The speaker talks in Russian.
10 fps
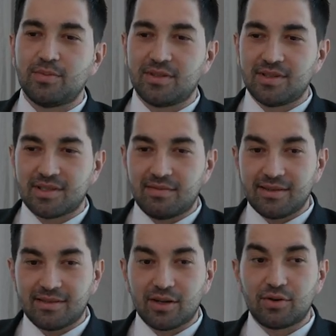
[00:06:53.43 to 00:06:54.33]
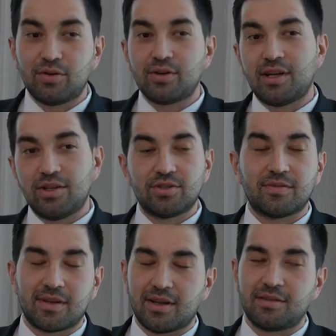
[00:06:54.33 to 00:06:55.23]
предоставлять угу. такое
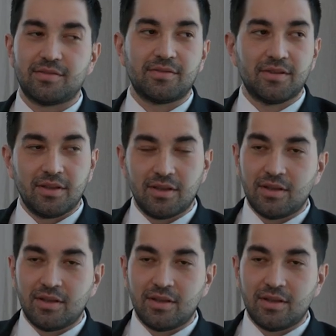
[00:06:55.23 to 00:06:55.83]
количество кадров. Угу.